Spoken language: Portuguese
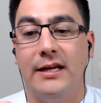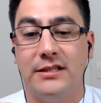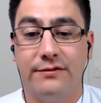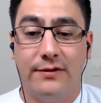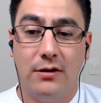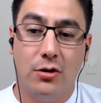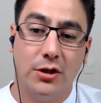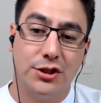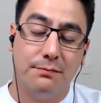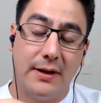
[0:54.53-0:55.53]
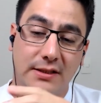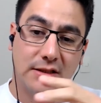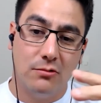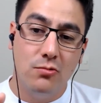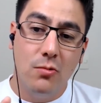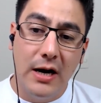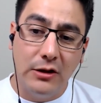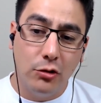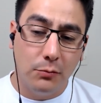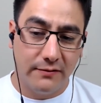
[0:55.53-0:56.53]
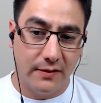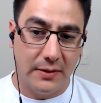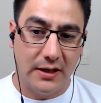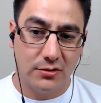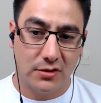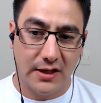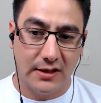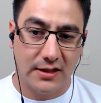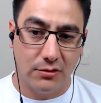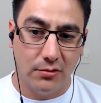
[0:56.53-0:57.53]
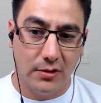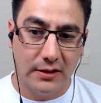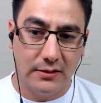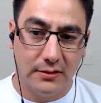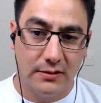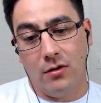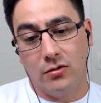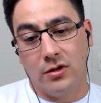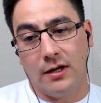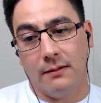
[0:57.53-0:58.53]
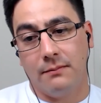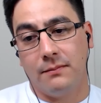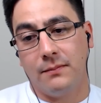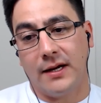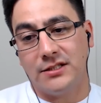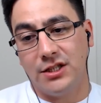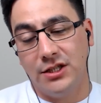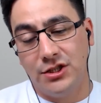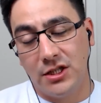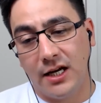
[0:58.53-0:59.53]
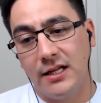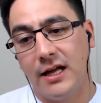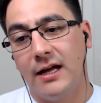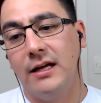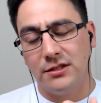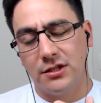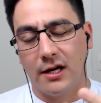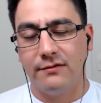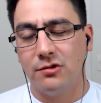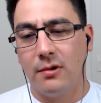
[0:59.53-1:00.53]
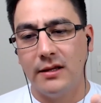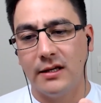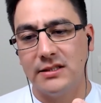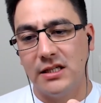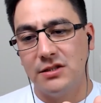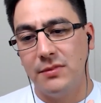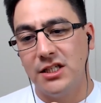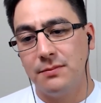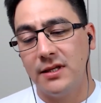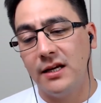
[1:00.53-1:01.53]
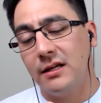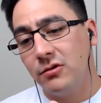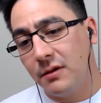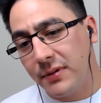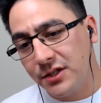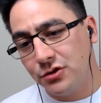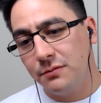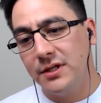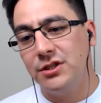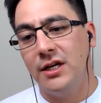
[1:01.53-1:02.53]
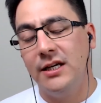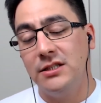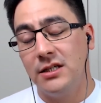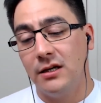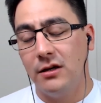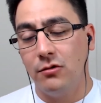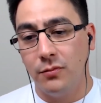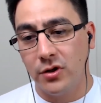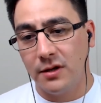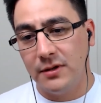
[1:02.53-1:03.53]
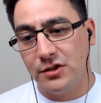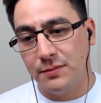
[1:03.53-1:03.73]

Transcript: Esse filhote passa um ano numa família socializadora, volta para a gente treinar, a gente leva de 4 a 6 meses para treinar toda a parte de obediência e comportamentos